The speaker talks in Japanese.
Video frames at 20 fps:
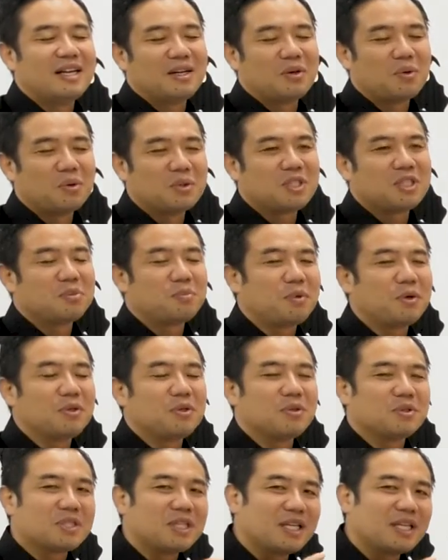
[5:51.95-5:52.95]

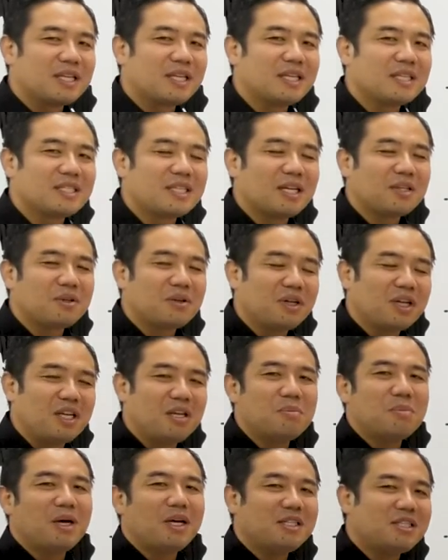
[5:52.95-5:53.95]
コーチングポイントを設定した後に
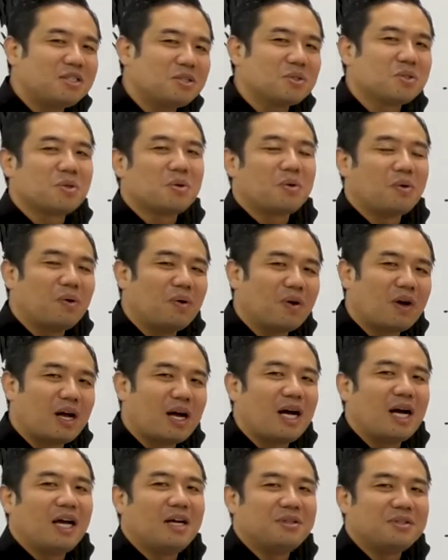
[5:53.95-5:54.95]
今一度そこを
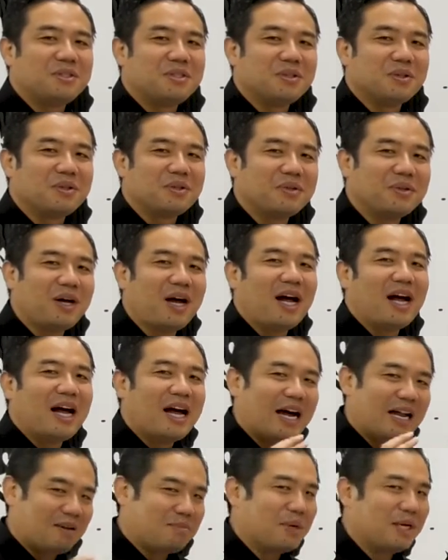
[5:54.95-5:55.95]
考える必要っていうのが
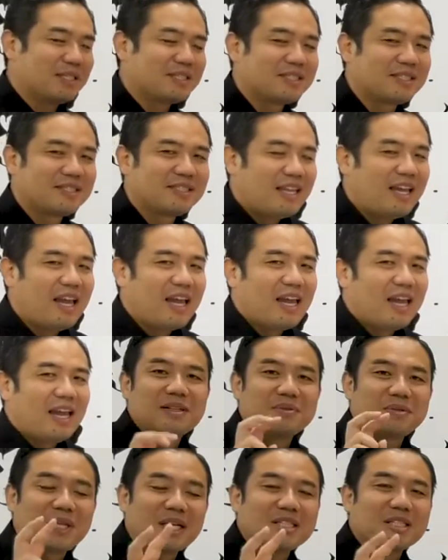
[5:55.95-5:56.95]
あります。で、
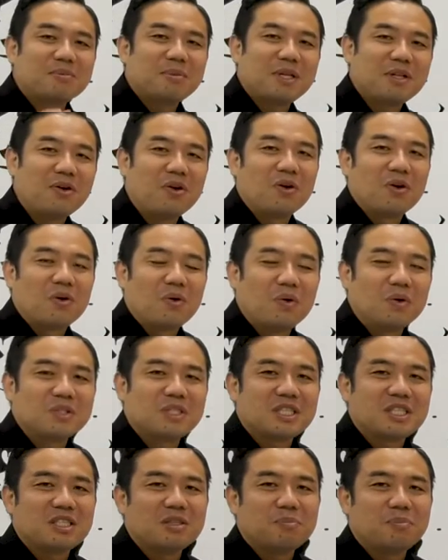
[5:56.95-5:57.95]
2つ目の
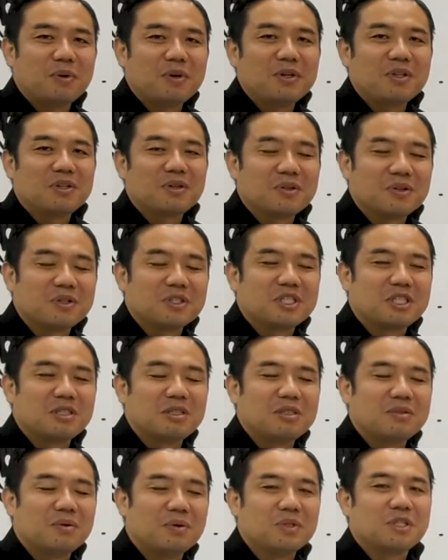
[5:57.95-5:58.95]
コーチングポイントのを
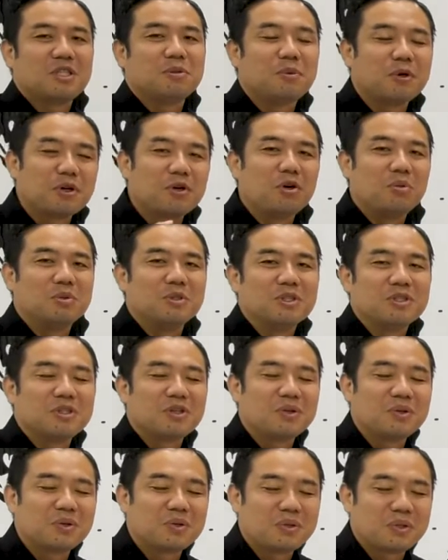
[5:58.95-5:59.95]
絞り込む
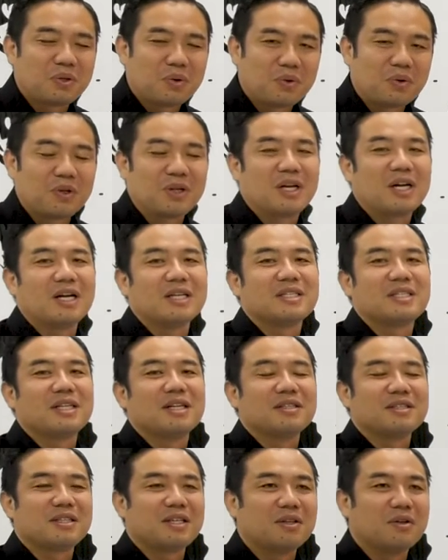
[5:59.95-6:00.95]
というところに関して
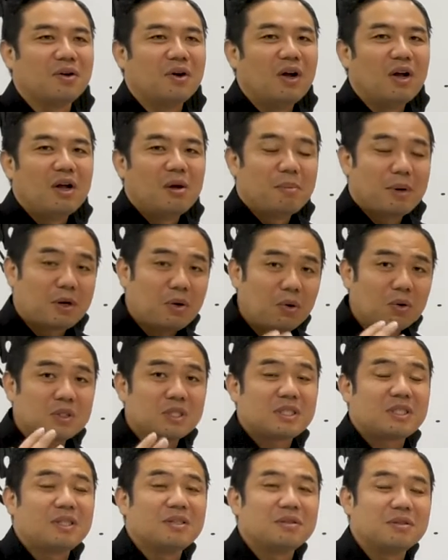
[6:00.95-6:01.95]
なんですけど、まあ、
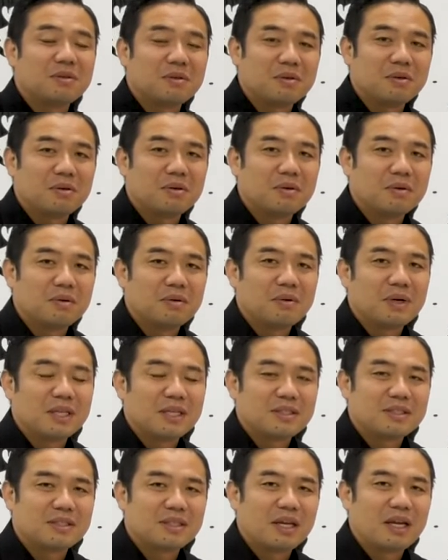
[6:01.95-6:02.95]
コーチっていうのは
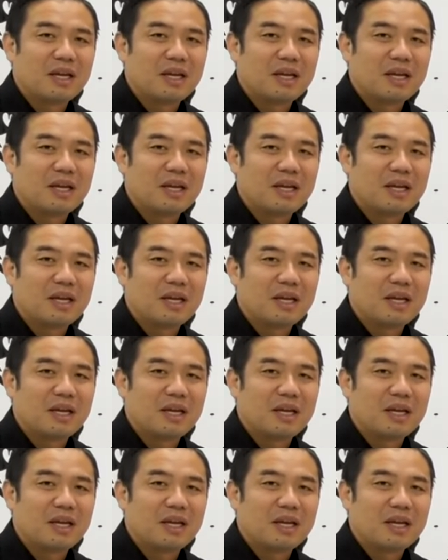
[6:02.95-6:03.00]
です